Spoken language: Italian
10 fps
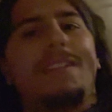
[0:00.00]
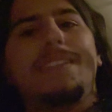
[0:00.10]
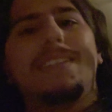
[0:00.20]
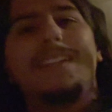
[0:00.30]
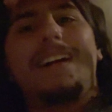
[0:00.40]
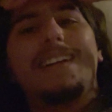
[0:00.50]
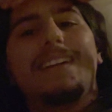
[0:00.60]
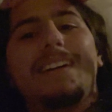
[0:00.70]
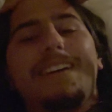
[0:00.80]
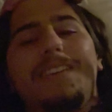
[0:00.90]
di
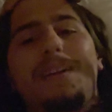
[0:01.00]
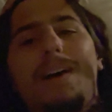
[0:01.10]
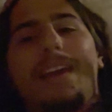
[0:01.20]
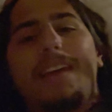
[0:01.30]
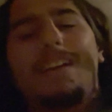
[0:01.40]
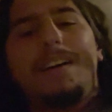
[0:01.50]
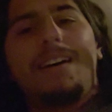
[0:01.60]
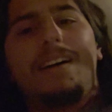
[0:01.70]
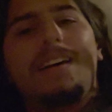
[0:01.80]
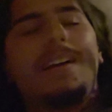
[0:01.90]
strada in una
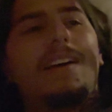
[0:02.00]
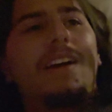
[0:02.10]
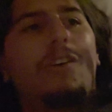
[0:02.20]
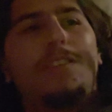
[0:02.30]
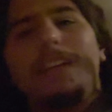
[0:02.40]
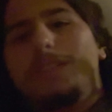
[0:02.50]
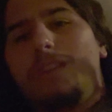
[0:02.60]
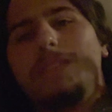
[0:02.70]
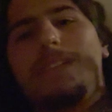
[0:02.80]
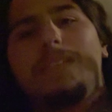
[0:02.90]
macchina così che
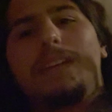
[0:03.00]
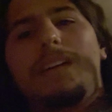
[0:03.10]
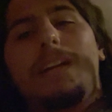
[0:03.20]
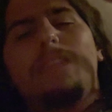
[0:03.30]
sicuramente sarà... Che a